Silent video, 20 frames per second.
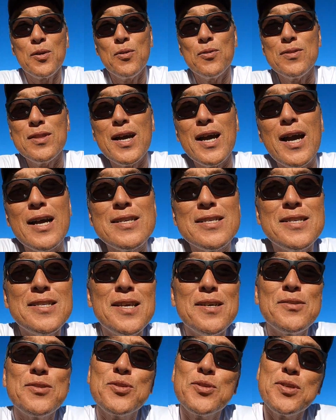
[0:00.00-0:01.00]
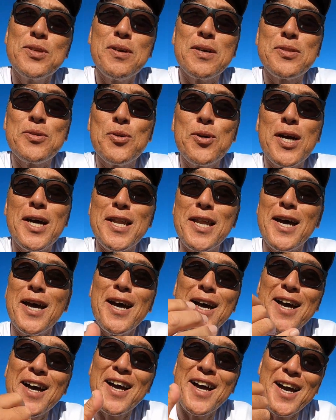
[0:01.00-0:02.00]
こんな感じで写りはどうか
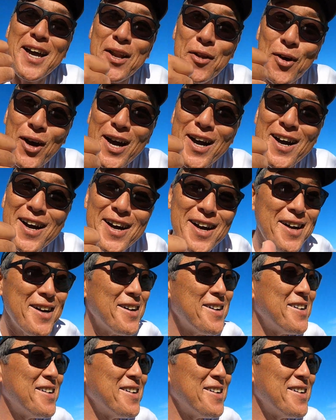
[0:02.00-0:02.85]
なアロハ